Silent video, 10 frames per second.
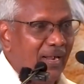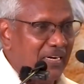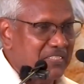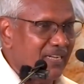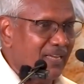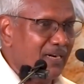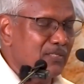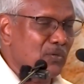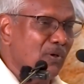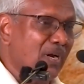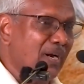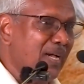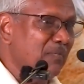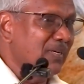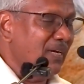கட்சிக்காரர்கள்
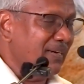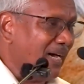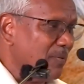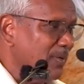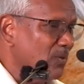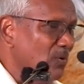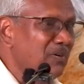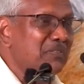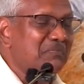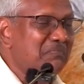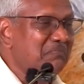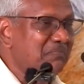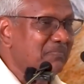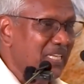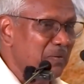சொல்வார்களாம் நாற்பது நூல்
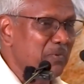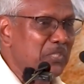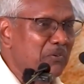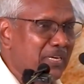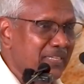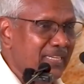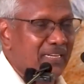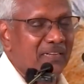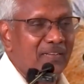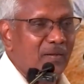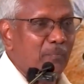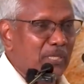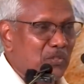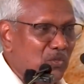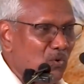திரும்பி வந்து விட்டது
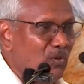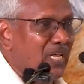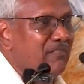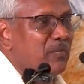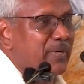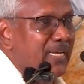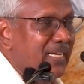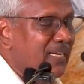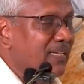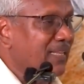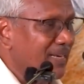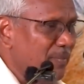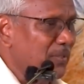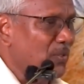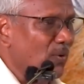பத்து நூல் தான் விற்பனையாகி இருக்கிறது
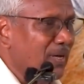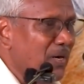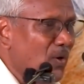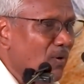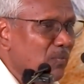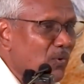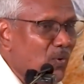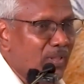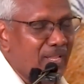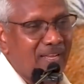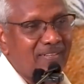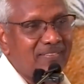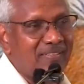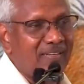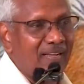எல்லாம் பத்து ரூபா ரெண்டு ரூபா மூணு ரூபா தான்
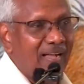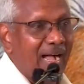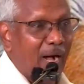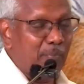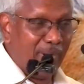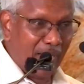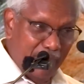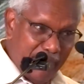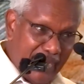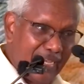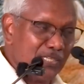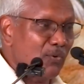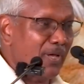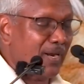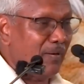அப்போ பெரியார்
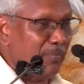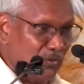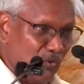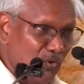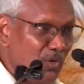சொல்லுவாராம் பத்து